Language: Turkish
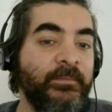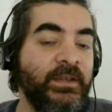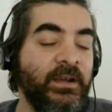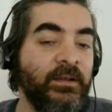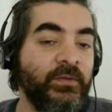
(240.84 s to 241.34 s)

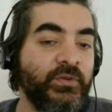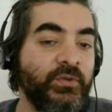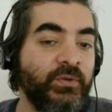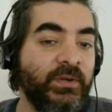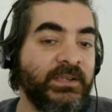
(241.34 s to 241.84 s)
bir alan
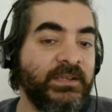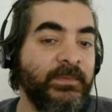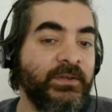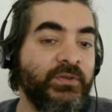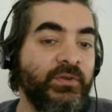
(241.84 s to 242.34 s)
üstünlüğü
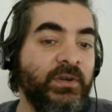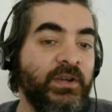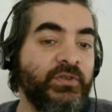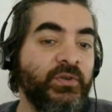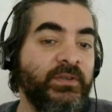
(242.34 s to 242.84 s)
kazanmak istiyor.
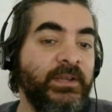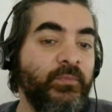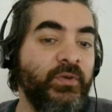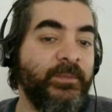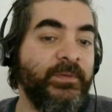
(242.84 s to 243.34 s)
H4
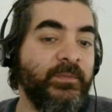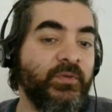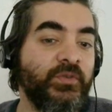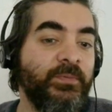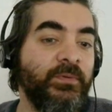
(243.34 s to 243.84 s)
ile bu yapıyı
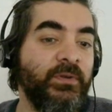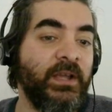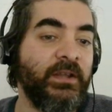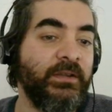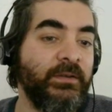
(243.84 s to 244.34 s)
bozup
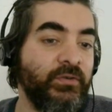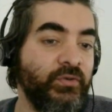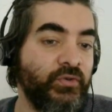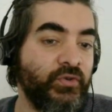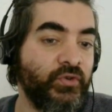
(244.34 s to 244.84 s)
yani
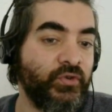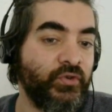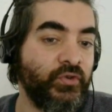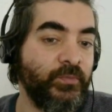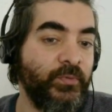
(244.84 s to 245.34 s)

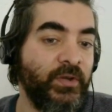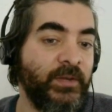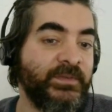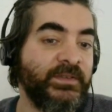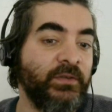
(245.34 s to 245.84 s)
şu piyon
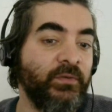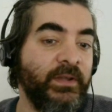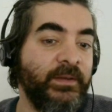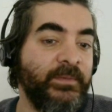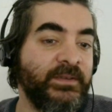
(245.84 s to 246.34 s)
yapısından
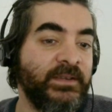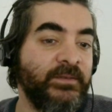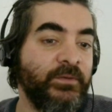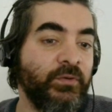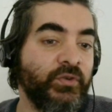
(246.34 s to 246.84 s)
dolayı bir
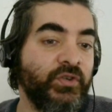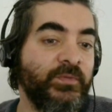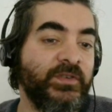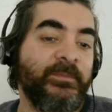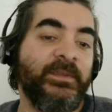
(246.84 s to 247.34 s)
zayıflık oluşuyor
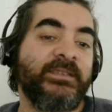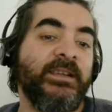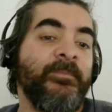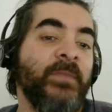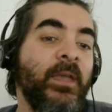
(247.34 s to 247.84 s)
bu
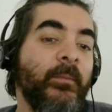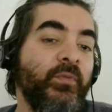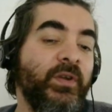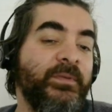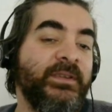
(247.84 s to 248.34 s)
çaprazda.
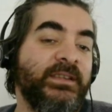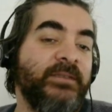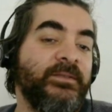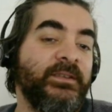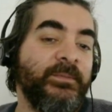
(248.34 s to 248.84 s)
Bu yapıyı
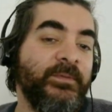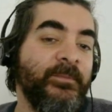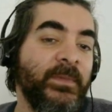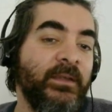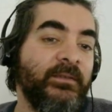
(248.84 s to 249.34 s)
zayıflatıp
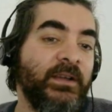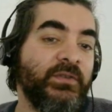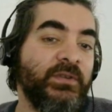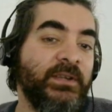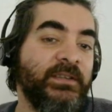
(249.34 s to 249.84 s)
daha
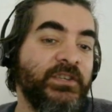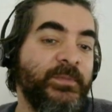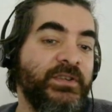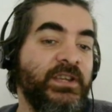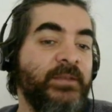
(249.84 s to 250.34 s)
sonra at
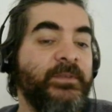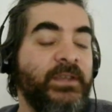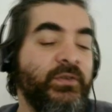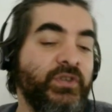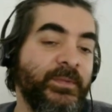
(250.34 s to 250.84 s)
H5 gelip
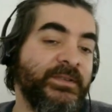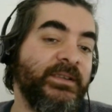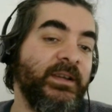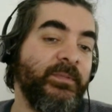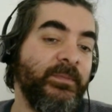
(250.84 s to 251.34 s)
G3'e
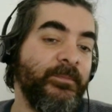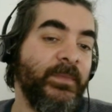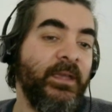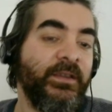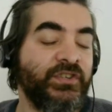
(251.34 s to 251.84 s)
baskı yapıp
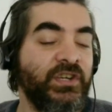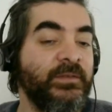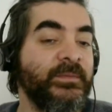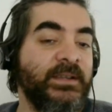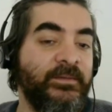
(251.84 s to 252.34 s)

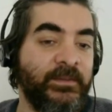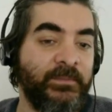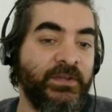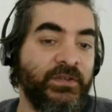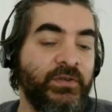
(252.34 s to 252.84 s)
şahımızı
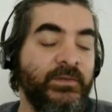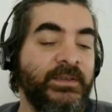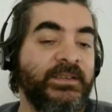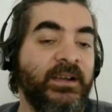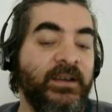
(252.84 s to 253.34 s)
zayıflatmaya çalışıyor ve
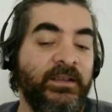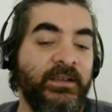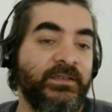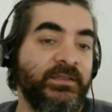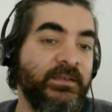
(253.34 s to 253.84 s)
siyah
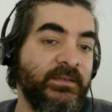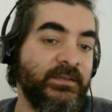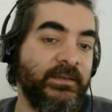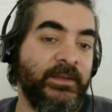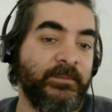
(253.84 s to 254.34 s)
kaleleri
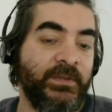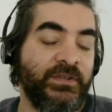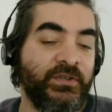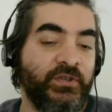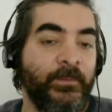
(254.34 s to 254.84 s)
uzaklatmaya
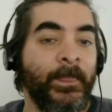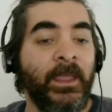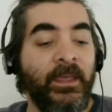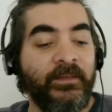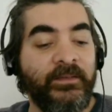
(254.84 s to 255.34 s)
çalışıyor.
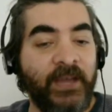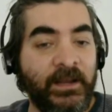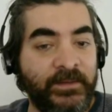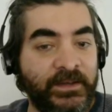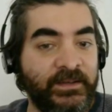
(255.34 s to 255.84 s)

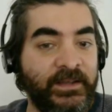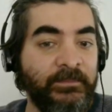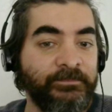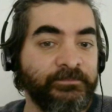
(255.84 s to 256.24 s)
Diğer fikri de